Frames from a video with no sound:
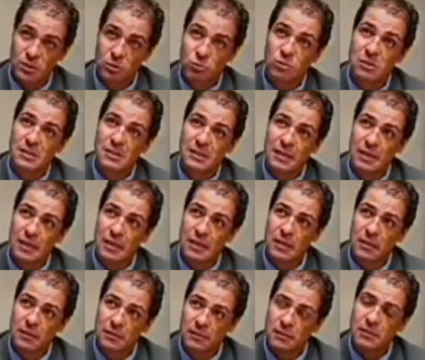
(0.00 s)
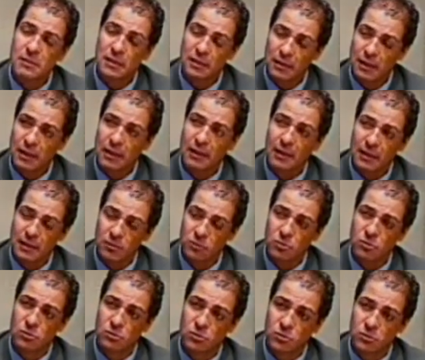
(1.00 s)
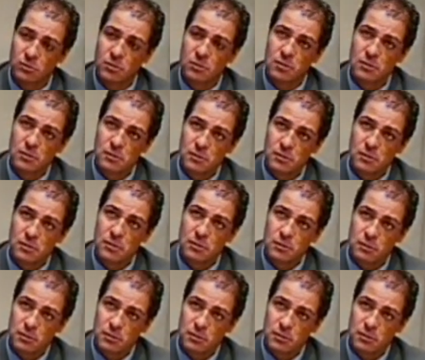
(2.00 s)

As autoridades reconhecem o problema.